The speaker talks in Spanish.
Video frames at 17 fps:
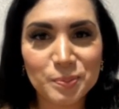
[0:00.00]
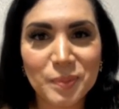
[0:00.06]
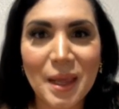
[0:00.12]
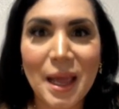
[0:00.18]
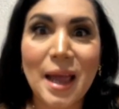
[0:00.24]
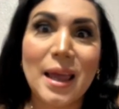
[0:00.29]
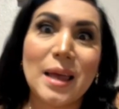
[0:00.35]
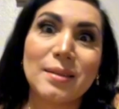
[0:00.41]

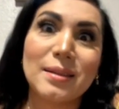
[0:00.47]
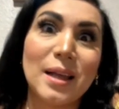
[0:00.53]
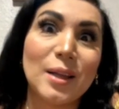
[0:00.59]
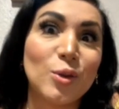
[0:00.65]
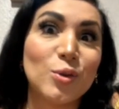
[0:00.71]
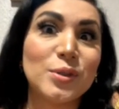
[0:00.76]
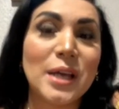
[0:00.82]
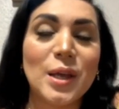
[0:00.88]
Ya hay
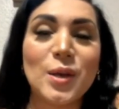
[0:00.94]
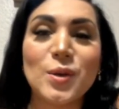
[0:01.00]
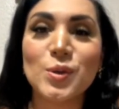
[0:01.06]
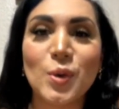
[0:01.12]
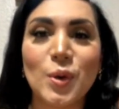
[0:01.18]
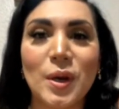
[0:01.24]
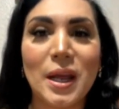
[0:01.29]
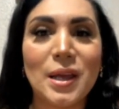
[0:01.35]
tantos
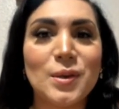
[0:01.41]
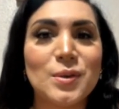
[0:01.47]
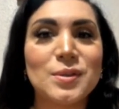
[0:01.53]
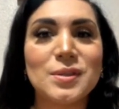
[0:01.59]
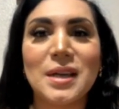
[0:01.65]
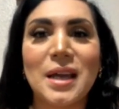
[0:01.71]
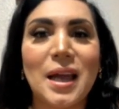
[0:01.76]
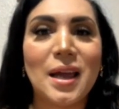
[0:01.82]
años con
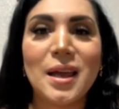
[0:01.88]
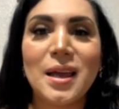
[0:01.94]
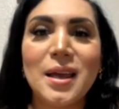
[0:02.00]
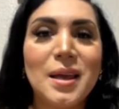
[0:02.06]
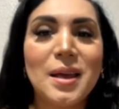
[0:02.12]
ellos, ya